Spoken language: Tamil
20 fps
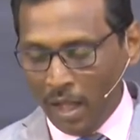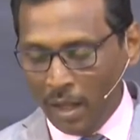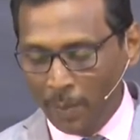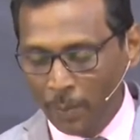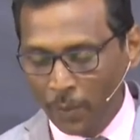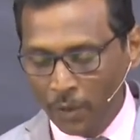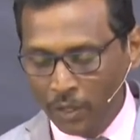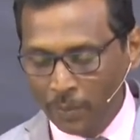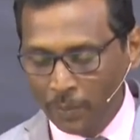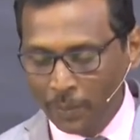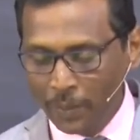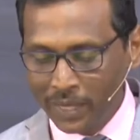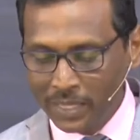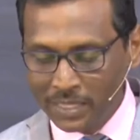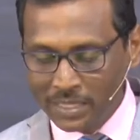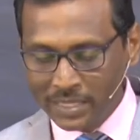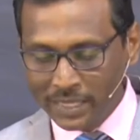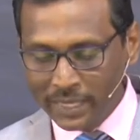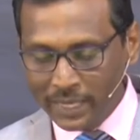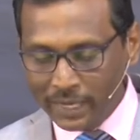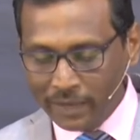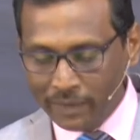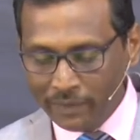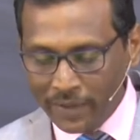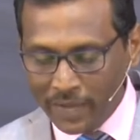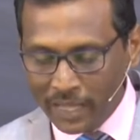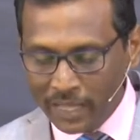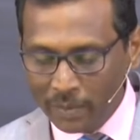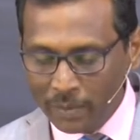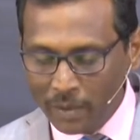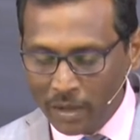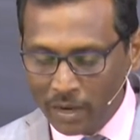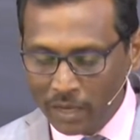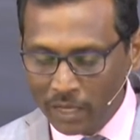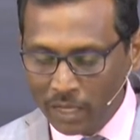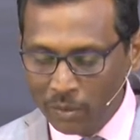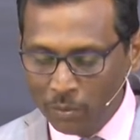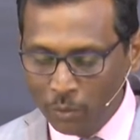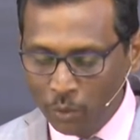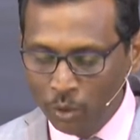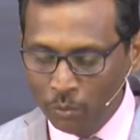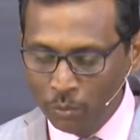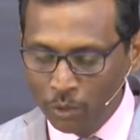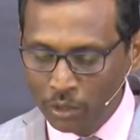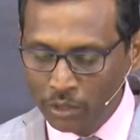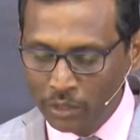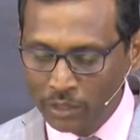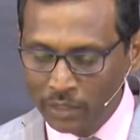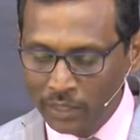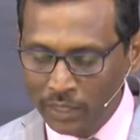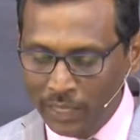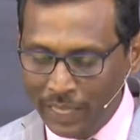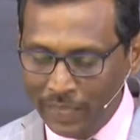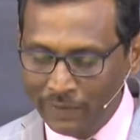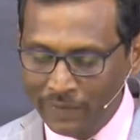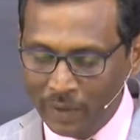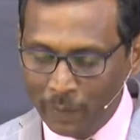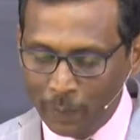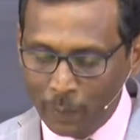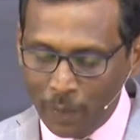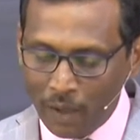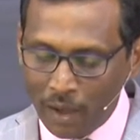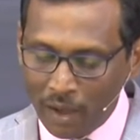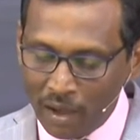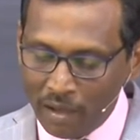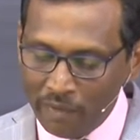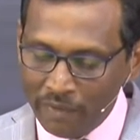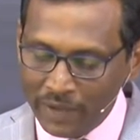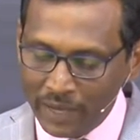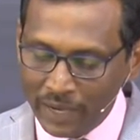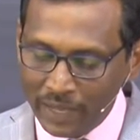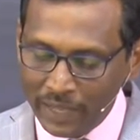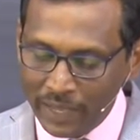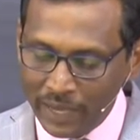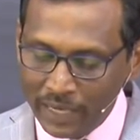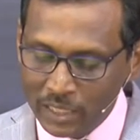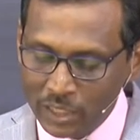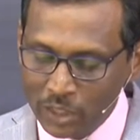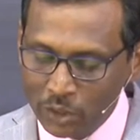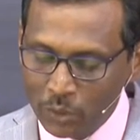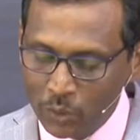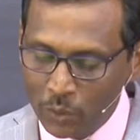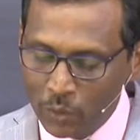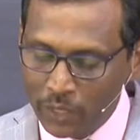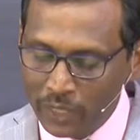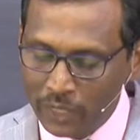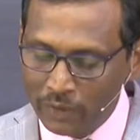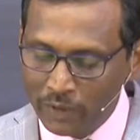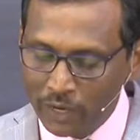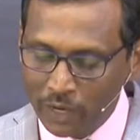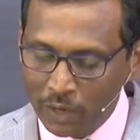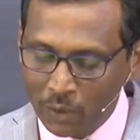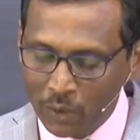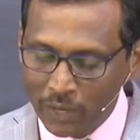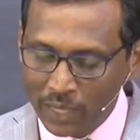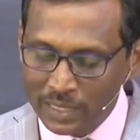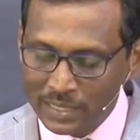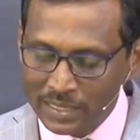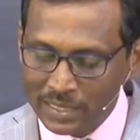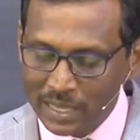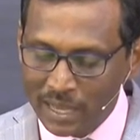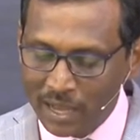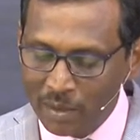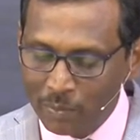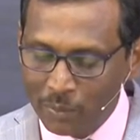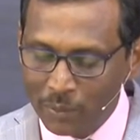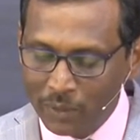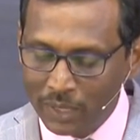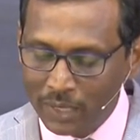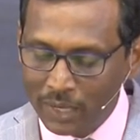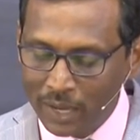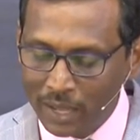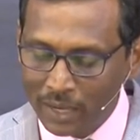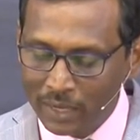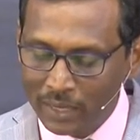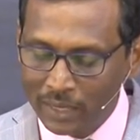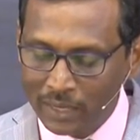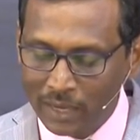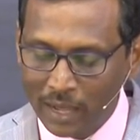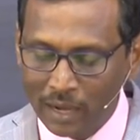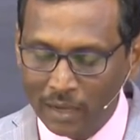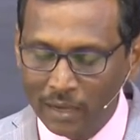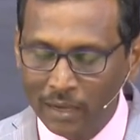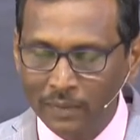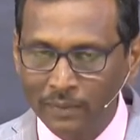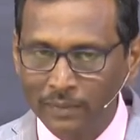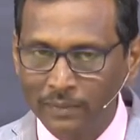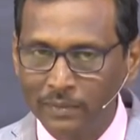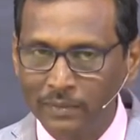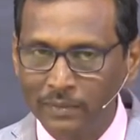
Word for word: அப்பொழுது பரிசெயரும் வேதபாரகரும் உருமுறுத்து இவர் பாவிகளை ஏற்றுக்கொண்டு இவர்களுடைய சாப்பிடுகிறார் என்றார்கள்